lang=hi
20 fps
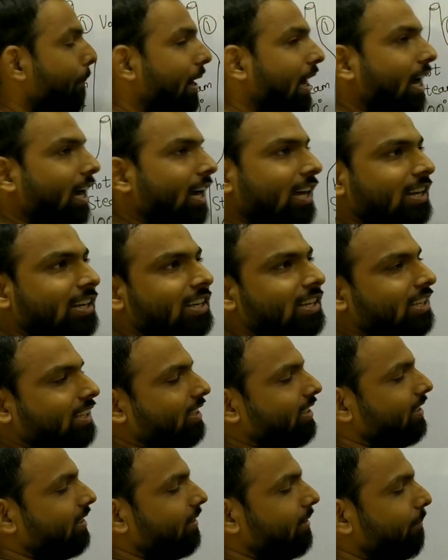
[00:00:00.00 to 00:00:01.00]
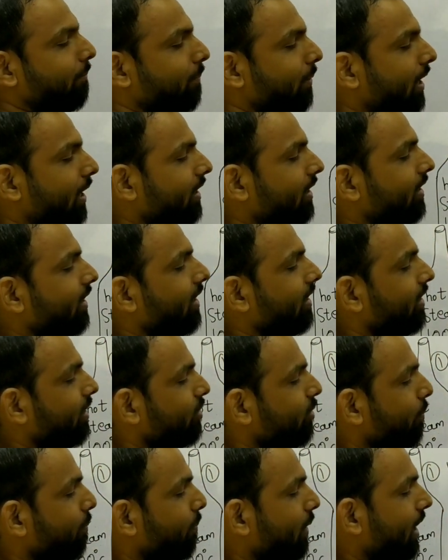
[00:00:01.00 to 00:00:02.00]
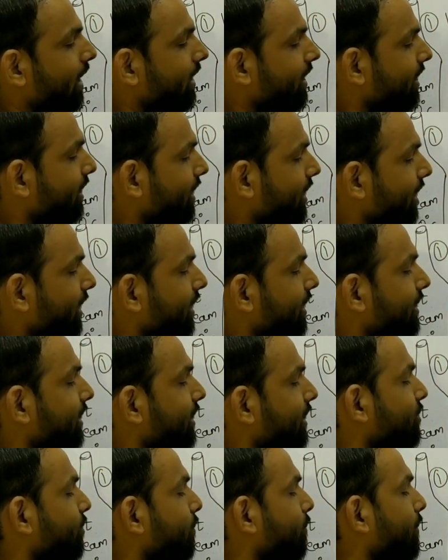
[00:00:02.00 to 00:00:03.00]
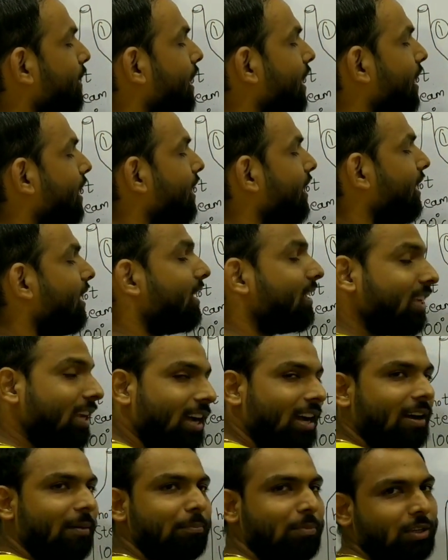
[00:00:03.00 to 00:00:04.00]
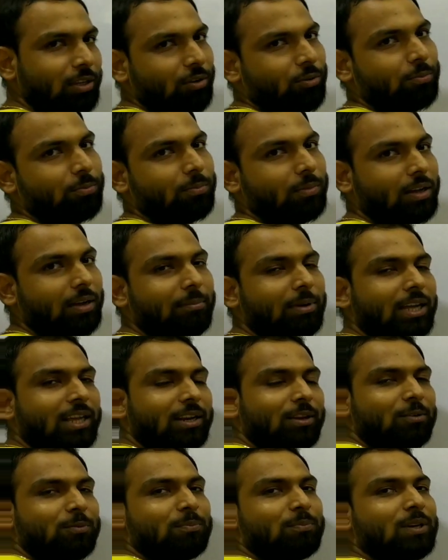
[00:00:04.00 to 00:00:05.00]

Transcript: बाहरी पानी है ये जो पानी है ये जो बाहर है या हम के उप, हमारे